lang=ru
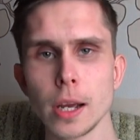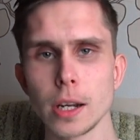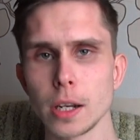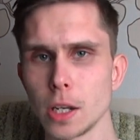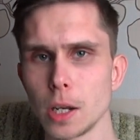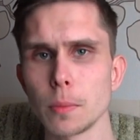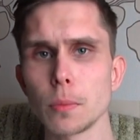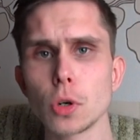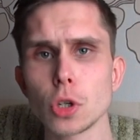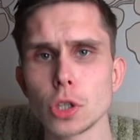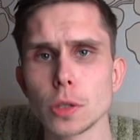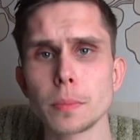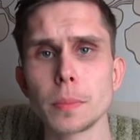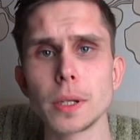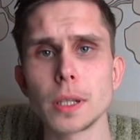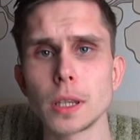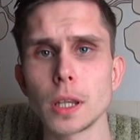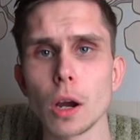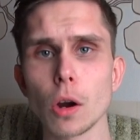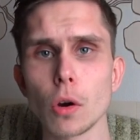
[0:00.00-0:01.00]
Не может
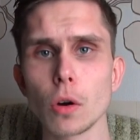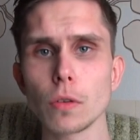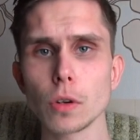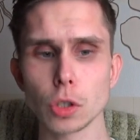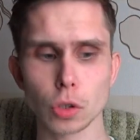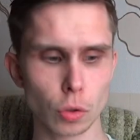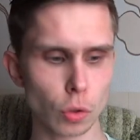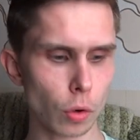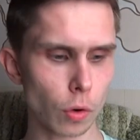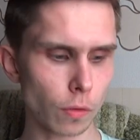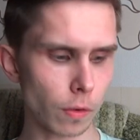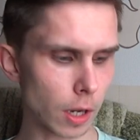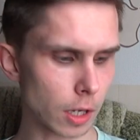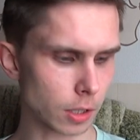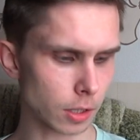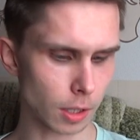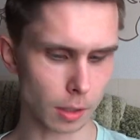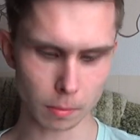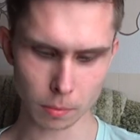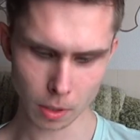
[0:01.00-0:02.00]
быть такого, что у
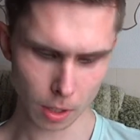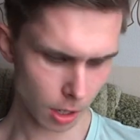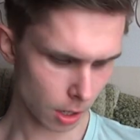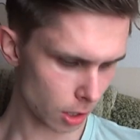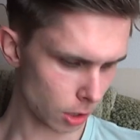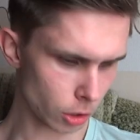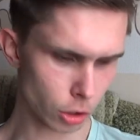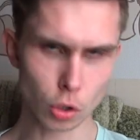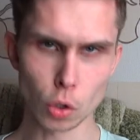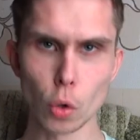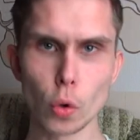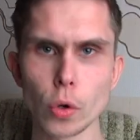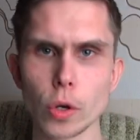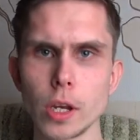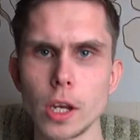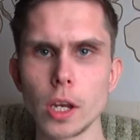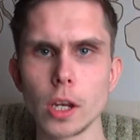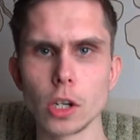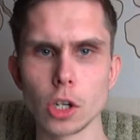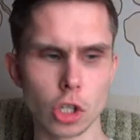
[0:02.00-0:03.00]
вас там с
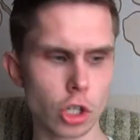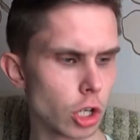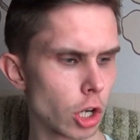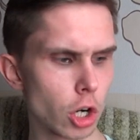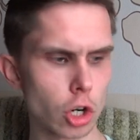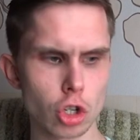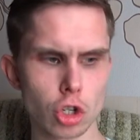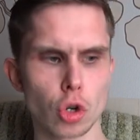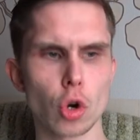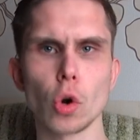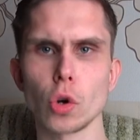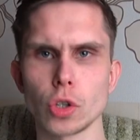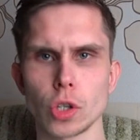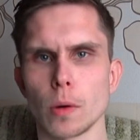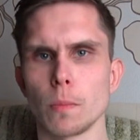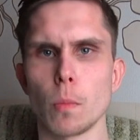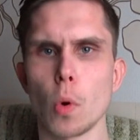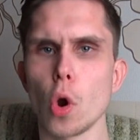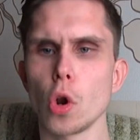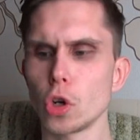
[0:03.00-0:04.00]
руки жир сжегся
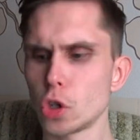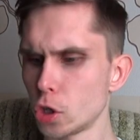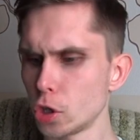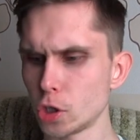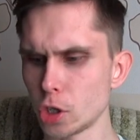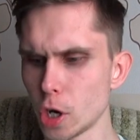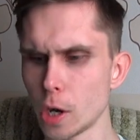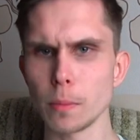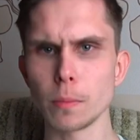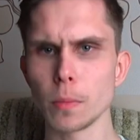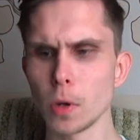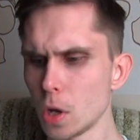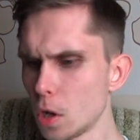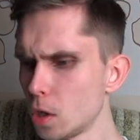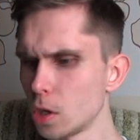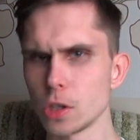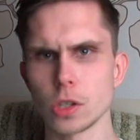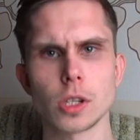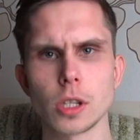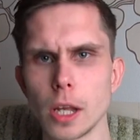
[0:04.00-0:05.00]
больше, чем
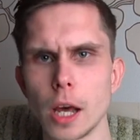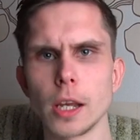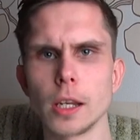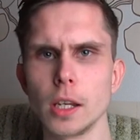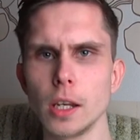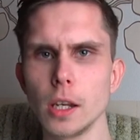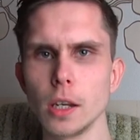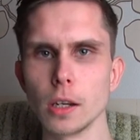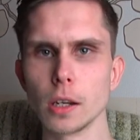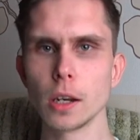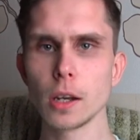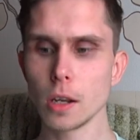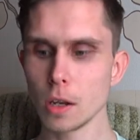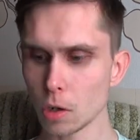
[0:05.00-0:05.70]
с ноги.